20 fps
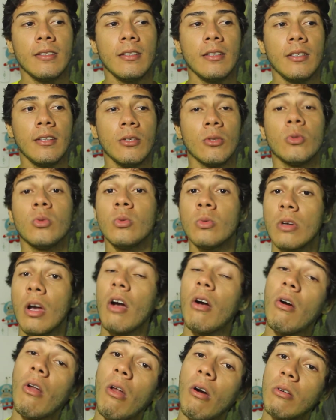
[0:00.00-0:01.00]
E eu nunca
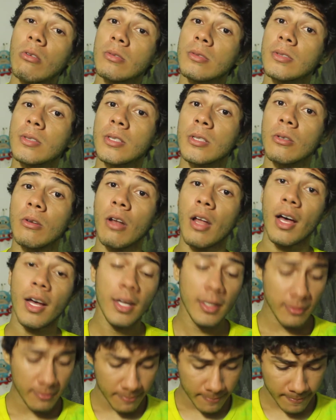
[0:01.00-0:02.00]
coloco o
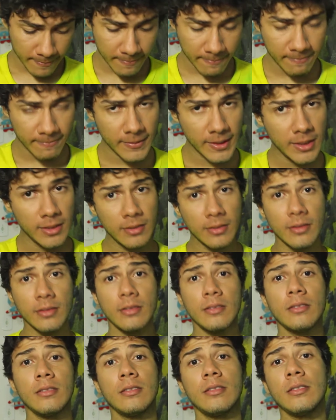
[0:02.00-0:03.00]
celular
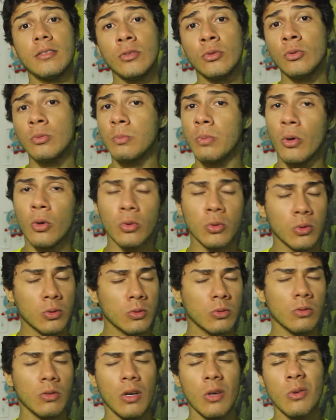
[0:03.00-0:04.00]
no
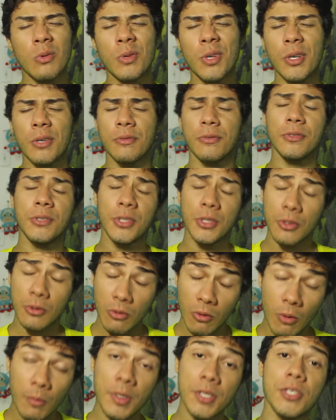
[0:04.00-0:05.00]
bolso. É eu, e eu
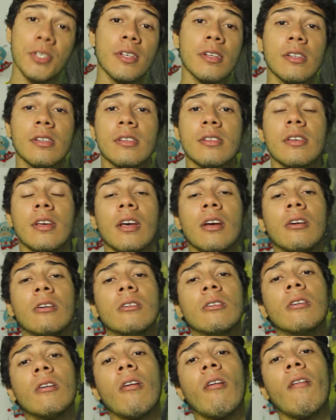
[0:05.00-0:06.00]
cometi esse erro.
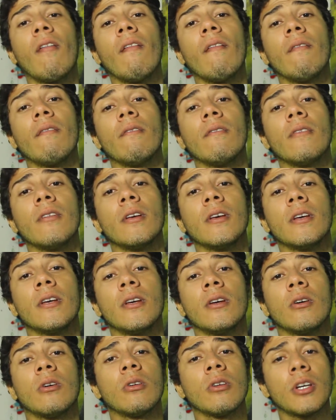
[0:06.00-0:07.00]

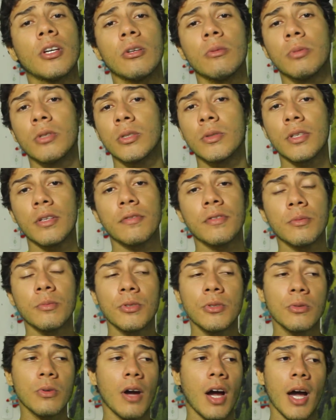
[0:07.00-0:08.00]
Eu coloquei no bolso que foi
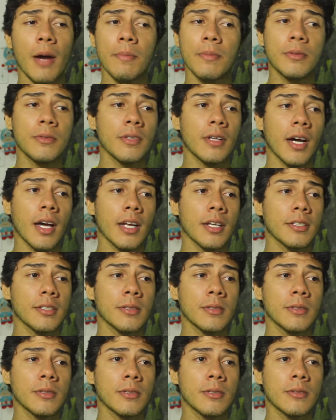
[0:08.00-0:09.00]
muito rápido, cara.
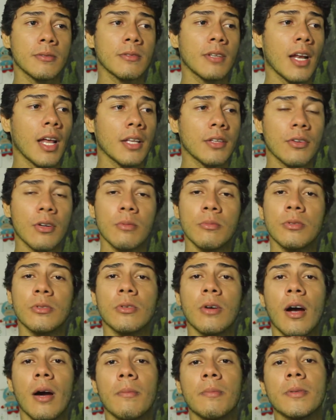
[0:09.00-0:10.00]
ladrão é muito
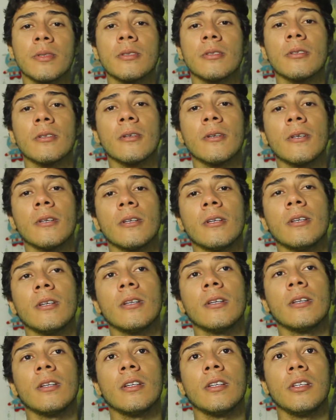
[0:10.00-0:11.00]
rápido.
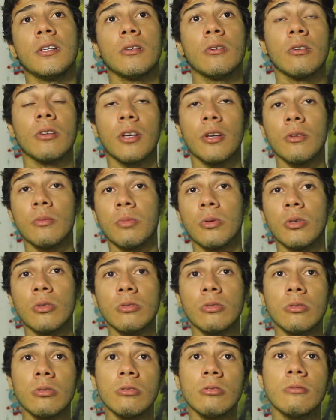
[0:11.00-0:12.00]
E eu coloquei no
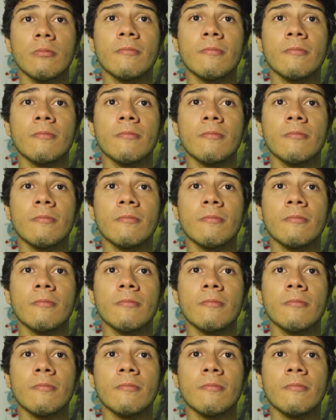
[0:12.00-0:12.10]
bolso